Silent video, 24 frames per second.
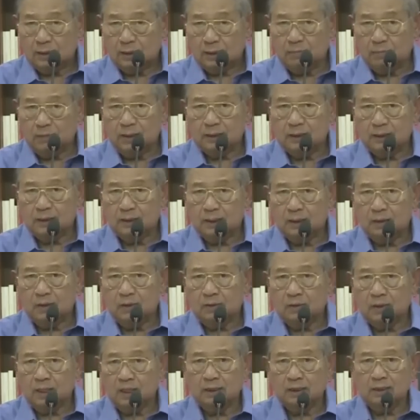kepada
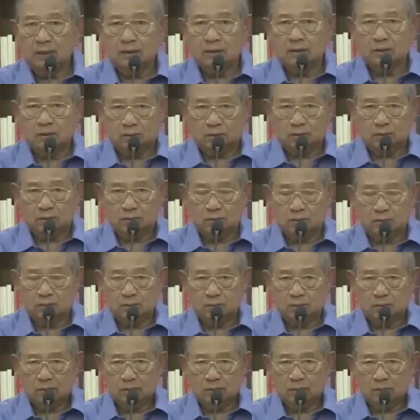orang itu
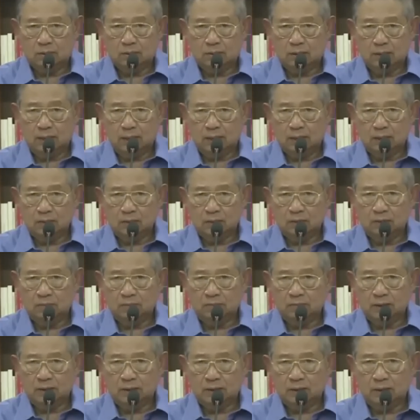atau
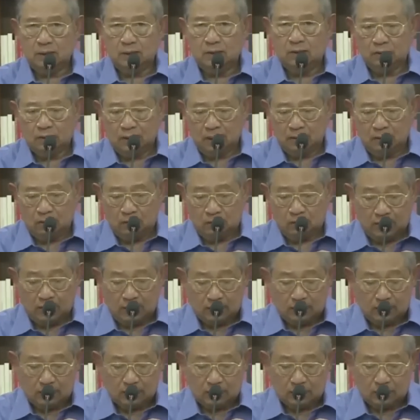kepada
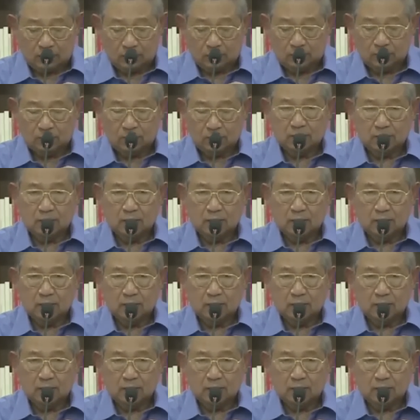orang-orang itu.